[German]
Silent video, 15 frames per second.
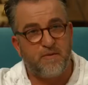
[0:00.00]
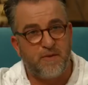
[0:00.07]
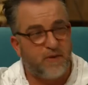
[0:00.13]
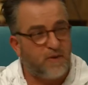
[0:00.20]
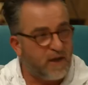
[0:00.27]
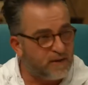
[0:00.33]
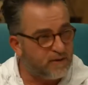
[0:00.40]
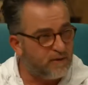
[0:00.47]

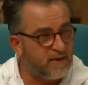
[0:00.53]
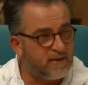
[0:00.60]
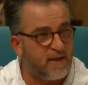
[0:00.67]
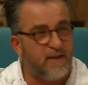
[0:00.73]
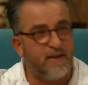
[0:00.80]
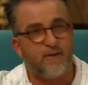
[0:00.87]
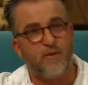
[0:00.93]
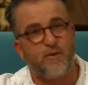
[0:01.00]
wieso hast du das
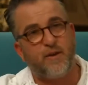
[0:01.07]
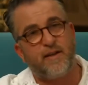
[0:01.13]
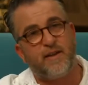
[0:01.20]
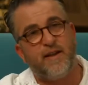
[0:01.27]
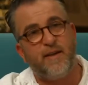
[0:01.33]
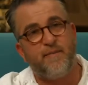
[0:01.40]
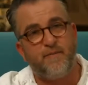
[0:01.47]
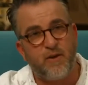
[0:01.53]
alles so
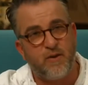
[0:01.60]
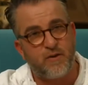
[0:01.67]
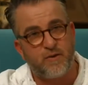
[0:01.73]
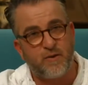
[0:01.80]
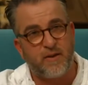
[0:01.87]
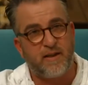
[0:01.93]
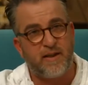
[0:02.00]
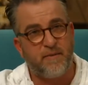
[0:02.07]
durchlebt, wie du es
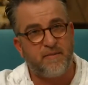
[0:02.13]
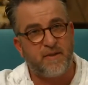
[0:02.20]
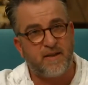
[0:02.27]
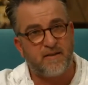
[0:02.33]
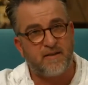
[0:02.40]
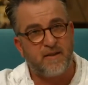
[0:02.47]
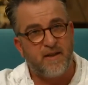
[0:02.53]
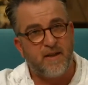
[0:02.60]
durchlebt
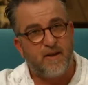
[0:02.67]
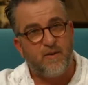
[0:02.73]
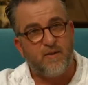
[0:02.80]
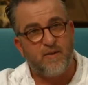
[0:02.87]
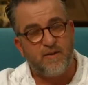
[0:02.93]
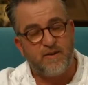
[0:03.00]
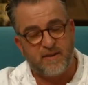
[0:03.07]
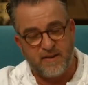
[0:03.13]
hast
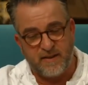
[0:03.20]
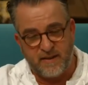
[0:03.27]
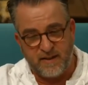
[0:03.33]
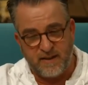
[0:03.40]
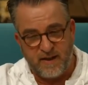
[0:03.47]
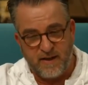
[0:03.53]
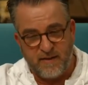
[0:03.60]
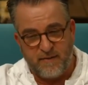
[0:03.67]
und äh,
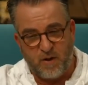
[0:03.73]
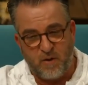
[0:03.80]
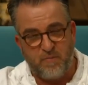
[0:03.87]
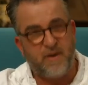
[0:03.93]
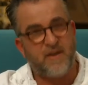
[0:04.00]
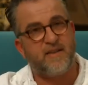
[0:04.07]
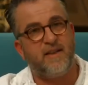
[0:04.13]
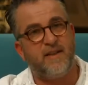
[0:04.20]
warum
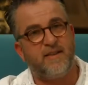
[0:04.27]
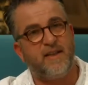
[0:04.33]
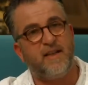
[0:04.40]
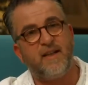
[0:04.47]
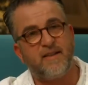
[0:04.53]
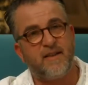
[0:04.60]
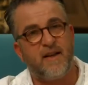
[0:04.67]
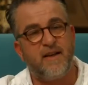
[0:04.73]
passiert dir
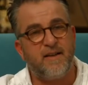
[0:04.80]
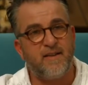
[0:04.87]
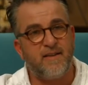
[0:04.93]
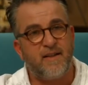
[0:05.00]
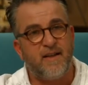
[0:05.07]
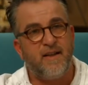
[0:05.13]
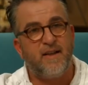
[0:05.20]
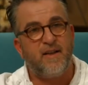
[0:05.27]
das alles
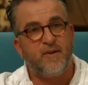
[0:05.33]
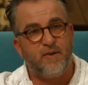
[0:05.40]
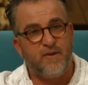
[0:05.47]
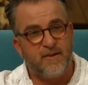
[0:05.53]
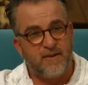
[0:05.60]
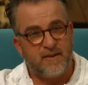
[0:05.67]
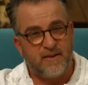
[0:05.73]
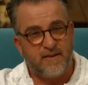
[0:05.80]

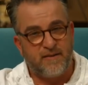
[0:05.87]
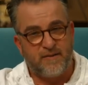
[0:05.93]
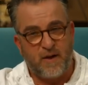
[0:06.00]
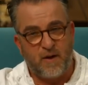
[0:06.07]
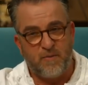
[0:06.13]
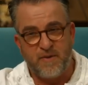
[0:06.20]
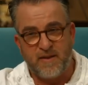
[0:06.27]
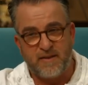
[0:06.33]
und äh,
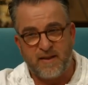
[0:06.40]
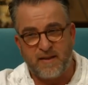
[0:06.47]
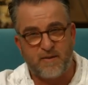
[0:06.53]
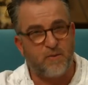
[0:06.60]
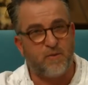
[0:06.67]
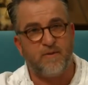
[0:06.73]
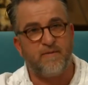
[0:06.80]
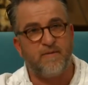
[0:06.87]
warum ist das
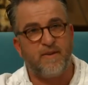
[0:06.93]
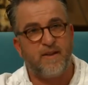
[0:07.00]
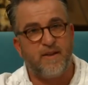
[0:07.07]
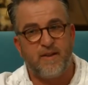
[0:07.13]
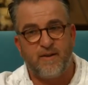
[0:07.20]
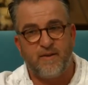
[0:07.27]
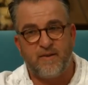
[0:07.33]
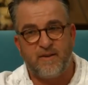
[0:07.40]
so?
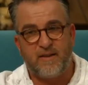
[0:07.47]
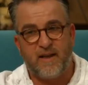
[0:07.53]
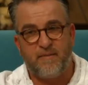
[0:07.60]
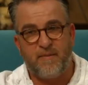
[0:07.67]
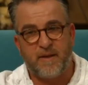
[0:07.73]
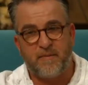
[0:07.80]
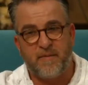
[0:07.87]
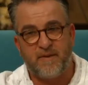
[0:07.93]
Und da
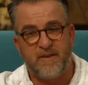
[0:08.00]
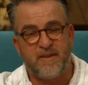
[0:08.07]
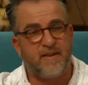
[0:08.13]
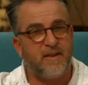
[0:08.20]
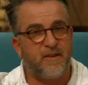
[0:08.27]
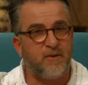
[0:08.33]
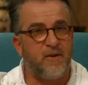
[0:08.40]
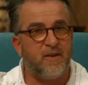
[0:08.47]
macht man sich
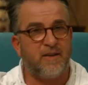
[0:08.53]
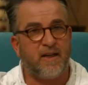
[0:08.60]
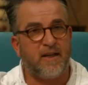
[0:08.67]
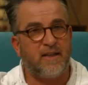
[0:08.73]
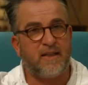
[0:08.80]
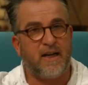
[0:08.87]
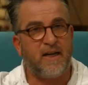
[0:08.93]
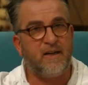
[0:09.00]
natürlich dann
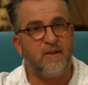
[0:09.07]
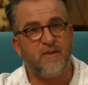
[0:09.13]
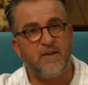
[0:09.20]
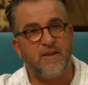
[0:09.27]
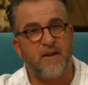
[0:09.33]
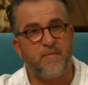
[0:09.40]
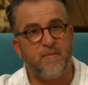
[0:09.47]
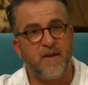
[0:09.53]
Gedanken und
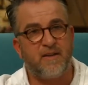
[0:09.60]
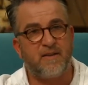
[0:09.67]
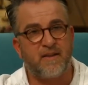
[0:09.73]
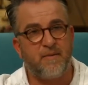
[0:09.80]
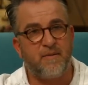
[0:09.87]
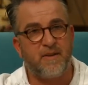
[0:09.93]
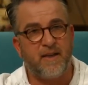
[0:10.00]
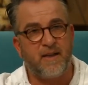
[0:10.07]
ich habe mir
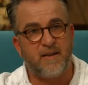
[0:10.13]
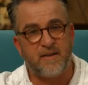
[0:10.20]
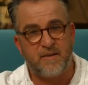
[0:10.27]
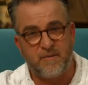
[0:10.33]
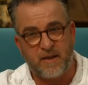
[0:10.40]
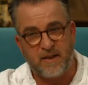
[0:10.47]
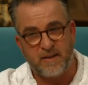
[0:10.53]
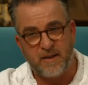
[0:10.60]
extrem Gedanken
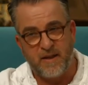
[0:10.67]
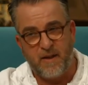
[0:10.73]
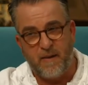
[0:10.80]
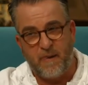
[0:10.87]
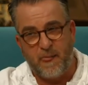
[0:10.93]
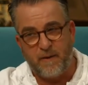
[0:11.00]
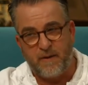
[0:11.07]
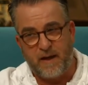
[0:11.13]
gemacht
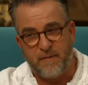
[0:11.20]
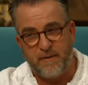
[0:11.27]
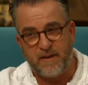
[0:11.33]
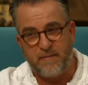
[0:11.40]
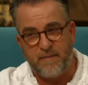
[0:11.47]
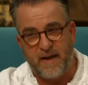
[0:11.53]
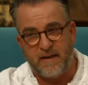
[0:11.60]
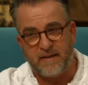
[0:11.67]
und habe
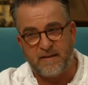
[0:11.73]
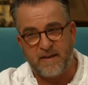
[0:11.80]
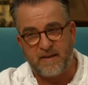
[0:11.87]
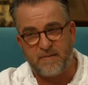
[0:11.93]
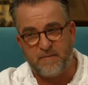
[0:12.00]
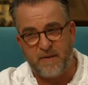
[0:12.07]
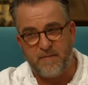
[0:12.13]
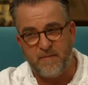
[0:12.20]
gemerkt,
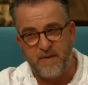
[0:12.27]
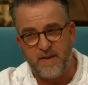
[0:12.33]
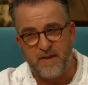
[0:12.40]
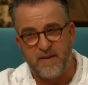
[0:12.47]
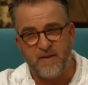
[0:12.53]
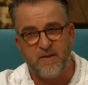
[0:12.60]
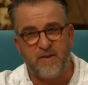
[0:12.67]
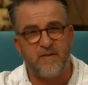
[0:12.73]
dass bei
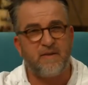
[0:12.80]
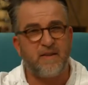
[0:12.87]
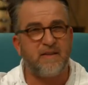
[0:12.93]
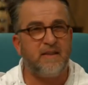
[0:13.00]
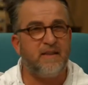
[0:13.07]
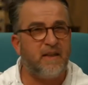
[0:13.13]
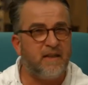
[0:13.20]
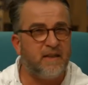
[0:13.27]
mir irgendwas
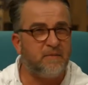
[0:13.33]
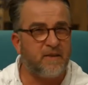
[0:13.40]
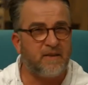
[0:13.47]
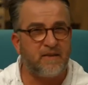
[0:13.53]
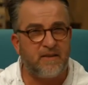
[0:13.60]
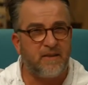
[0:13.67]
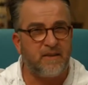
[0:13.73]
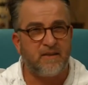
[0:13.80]
innerlich
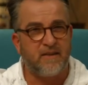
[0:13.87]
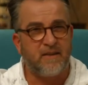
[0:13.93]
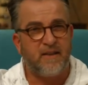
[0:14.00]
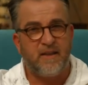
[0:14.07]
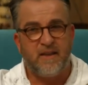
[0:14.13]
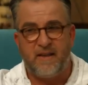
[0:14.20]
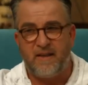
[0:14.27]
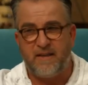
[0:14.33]
passiert.
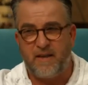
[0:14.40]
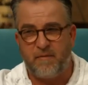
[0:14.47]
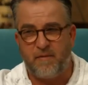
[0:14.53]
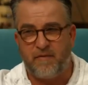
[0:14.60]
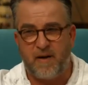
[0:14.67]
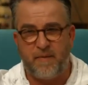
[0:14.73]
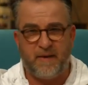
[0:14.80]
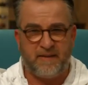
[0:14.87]
Ich habe
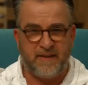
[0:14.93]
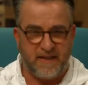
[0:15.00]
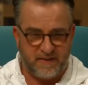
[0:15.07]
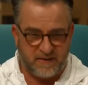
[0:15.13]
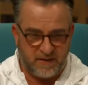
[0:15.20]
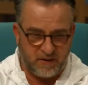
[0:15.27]
auf einmal Texte